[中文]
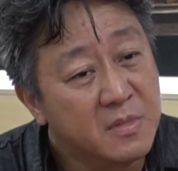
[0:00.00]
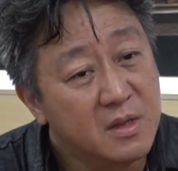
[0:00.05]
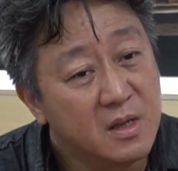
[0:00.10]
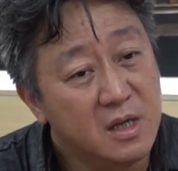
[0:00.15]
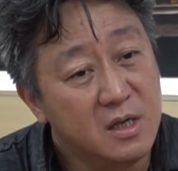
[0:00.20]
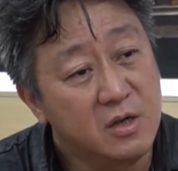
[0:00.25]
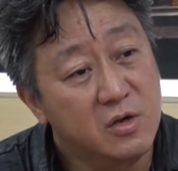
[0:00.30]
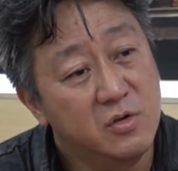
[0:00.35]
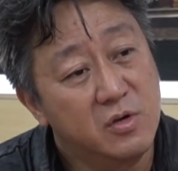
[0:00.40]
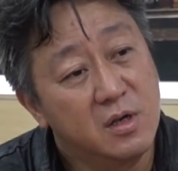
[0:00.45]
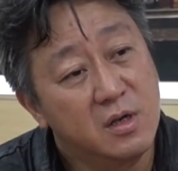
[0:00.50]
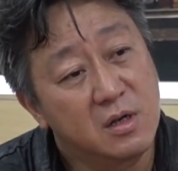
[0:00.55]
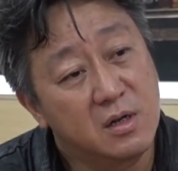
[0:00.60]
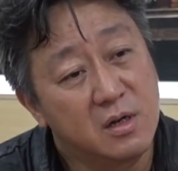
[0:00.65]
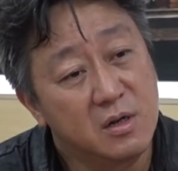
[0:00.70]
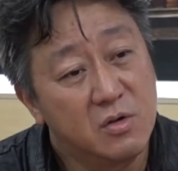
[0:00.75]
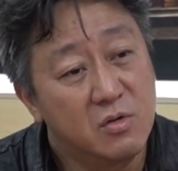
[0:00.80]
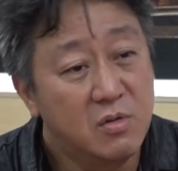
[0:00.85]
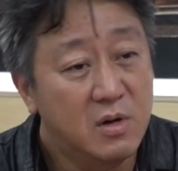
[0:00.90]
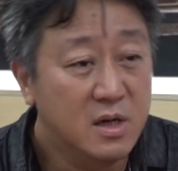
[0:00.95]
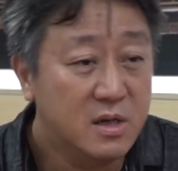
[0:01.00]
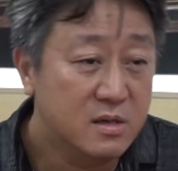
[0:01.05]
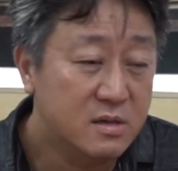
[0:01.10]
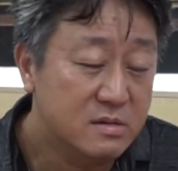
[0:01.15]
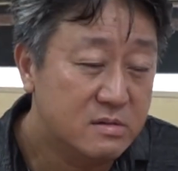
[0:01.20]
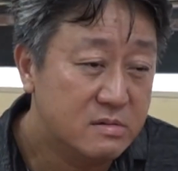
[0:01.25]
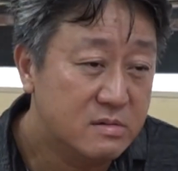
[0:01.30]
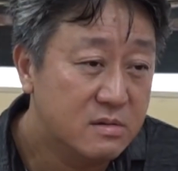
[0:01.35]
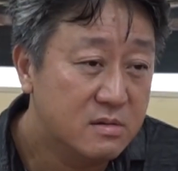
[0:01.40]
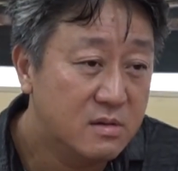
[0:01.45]
那一个月可能花
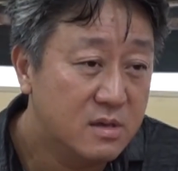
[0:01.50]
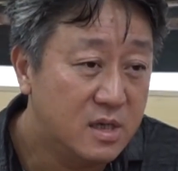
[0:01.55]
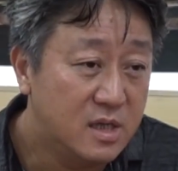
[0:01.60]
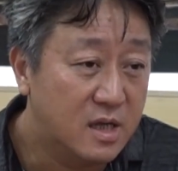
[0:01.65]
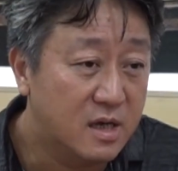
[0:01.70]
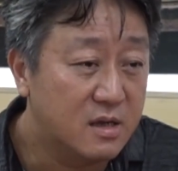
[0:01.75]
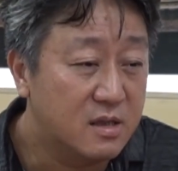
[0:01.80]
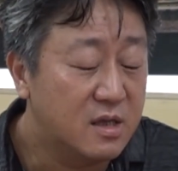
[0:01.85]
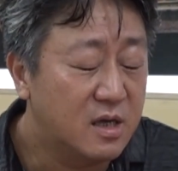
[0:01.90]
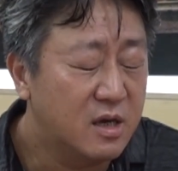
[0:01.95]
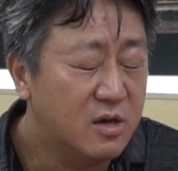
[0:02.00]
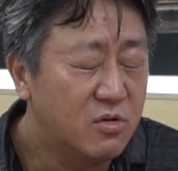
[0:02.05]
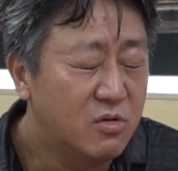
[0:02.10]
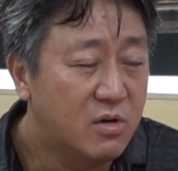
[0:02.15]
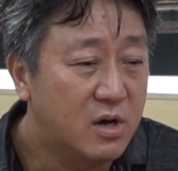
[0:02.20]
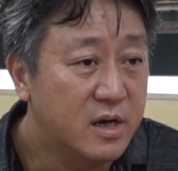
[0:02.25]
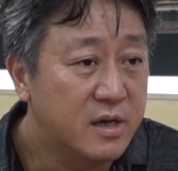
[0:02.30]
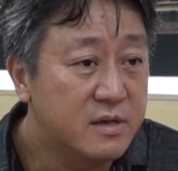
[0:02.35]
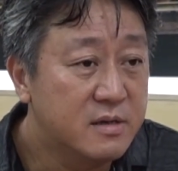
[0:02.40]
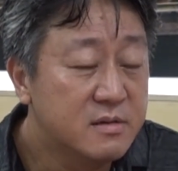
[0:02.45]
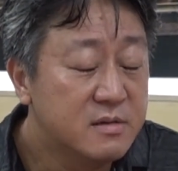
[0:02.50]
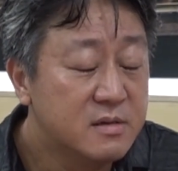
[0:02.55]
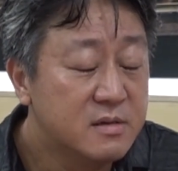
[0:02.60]
个一两千块，